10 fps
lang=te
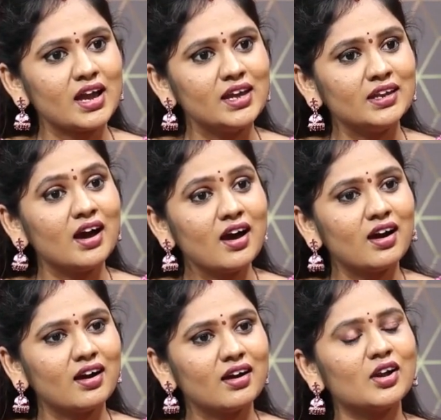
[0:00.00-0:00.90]
అయినా
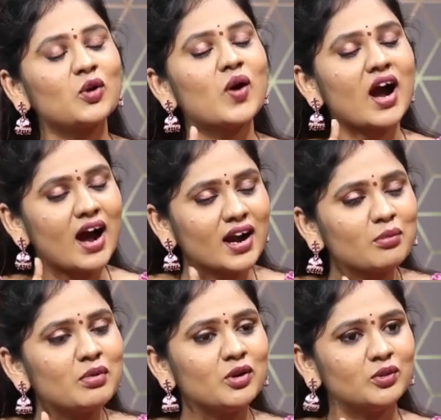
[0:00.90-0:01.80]
నాకు ఒక
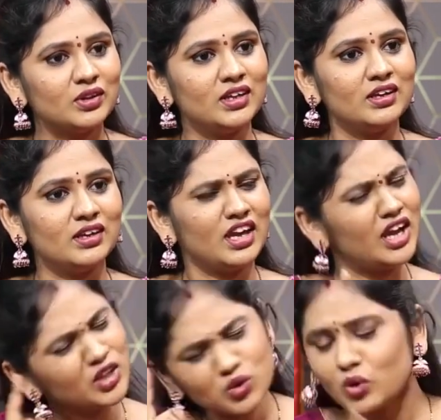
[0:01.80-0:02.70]
ఆడపిల్ల ఉంది
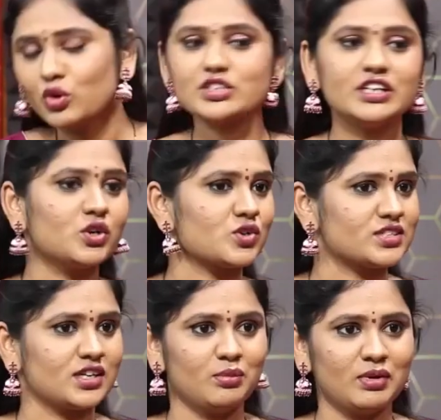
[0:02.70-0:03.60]
ఏదో ఒక రోజు ఇంటికి
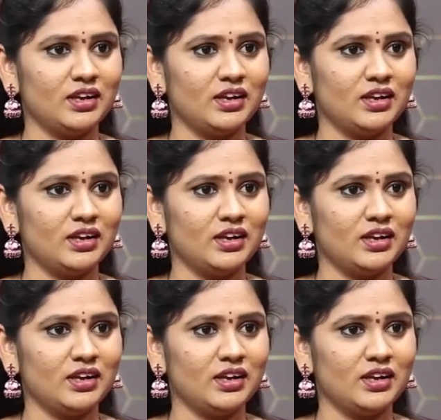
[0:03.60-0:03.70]
వస్తాడు